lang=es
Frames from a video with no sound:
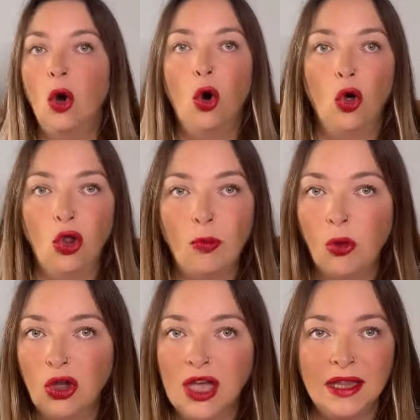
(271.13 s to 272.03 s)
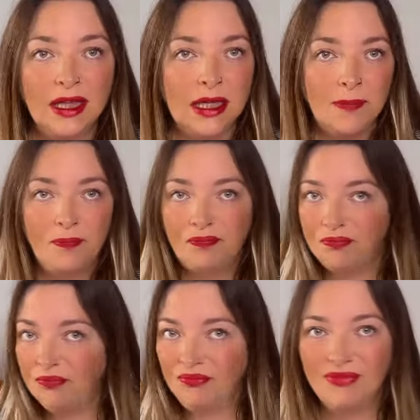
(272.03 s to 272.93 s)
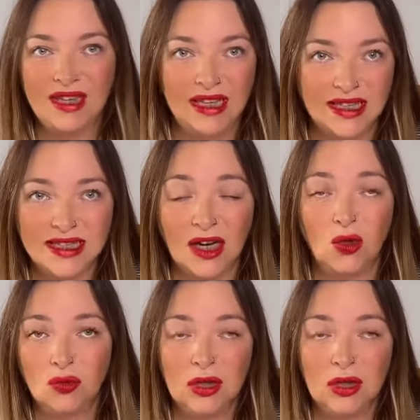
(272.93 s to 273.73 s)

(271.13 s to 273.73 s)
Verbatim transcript: o dos moñetes y chao.